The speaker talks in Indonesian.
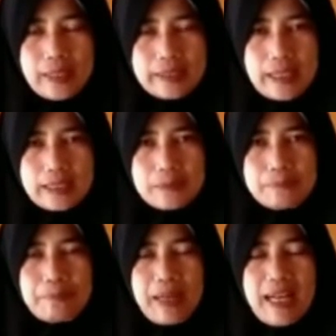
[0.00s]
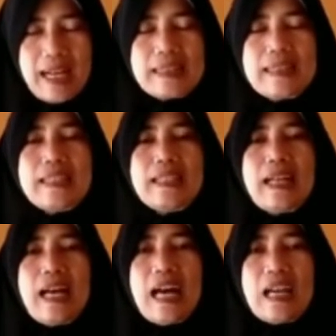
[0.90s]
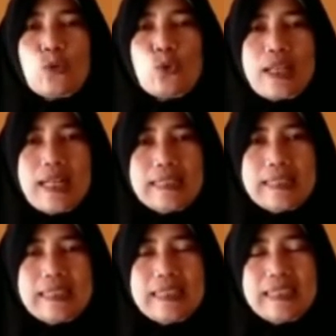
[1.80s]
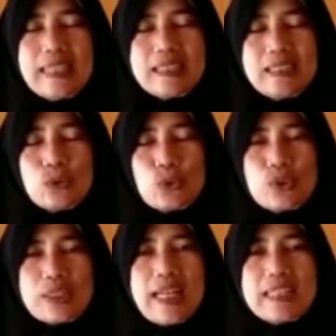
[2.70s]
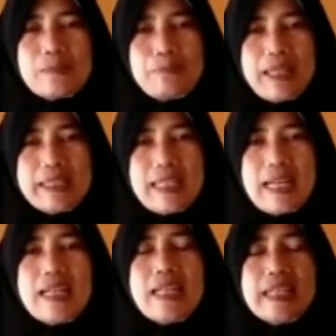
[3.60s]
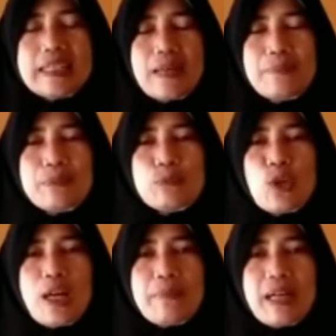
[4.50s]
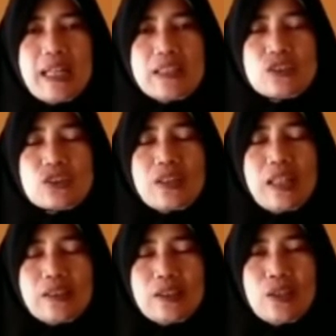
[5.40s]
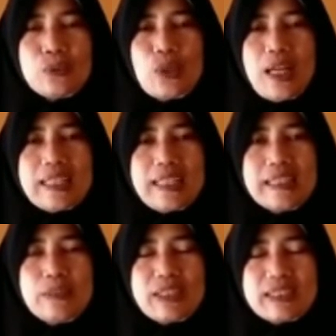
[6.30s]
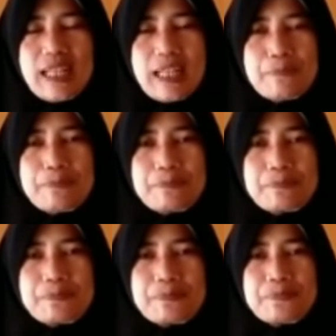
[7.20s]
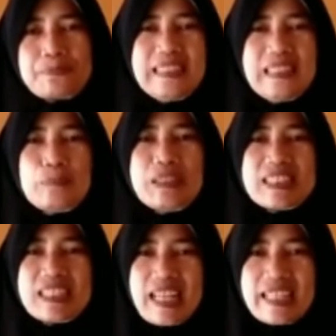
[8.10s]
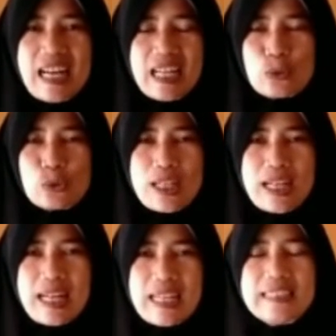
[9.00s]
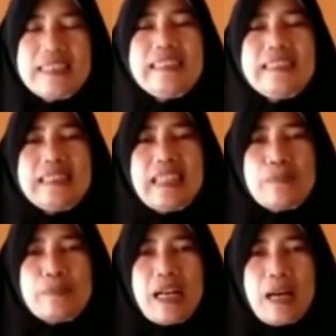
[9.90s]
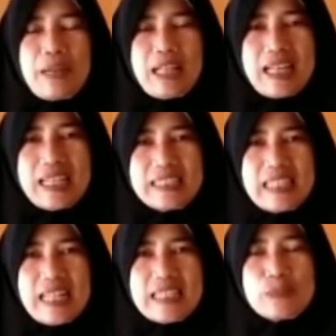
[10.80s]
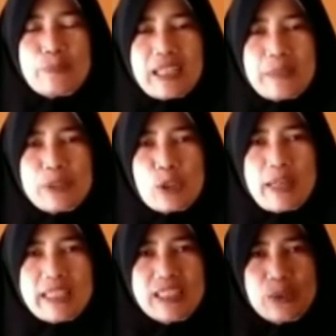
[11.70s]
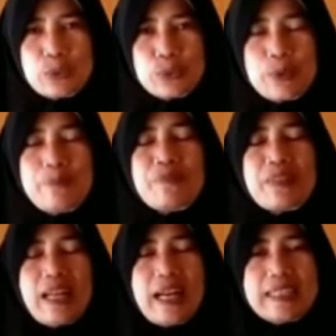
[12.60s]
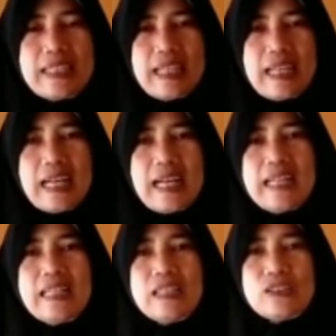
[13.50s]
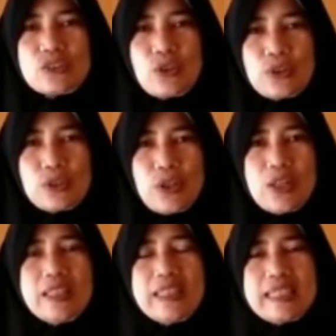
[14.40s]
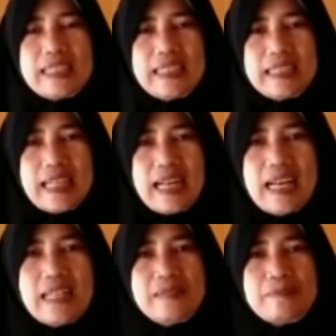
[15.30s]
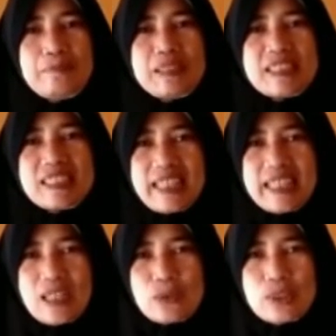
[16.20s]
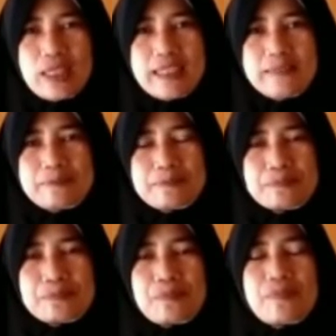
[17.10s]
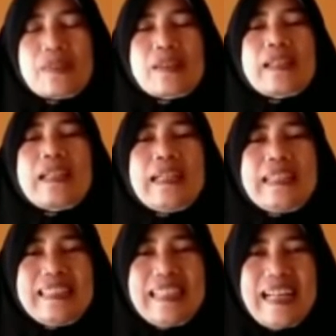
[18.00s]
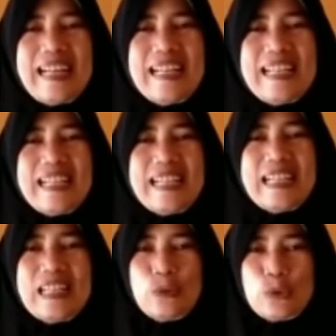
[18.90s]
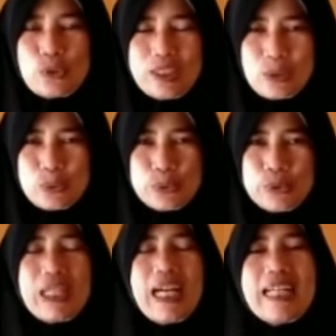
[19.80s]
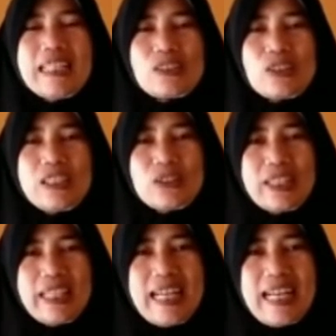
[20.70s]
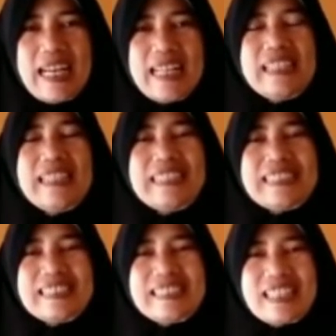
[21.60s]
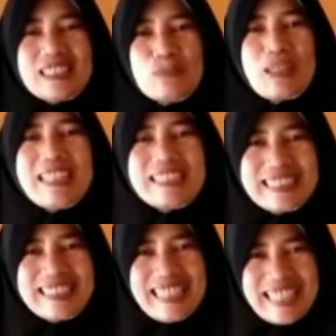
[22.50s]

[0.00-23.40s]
Dan yang keempat, Al-Qur'an yang diturunkan kepada Nabi Muhammad sallallahu alaihi wasallam. Mencintai Al-Qur'an dan mengamalkannya sebagai pedoman hidup adalah contoh kita mencintai Al-Qur'an. Nah, untuk itu anak soleh soleha rajin mengaji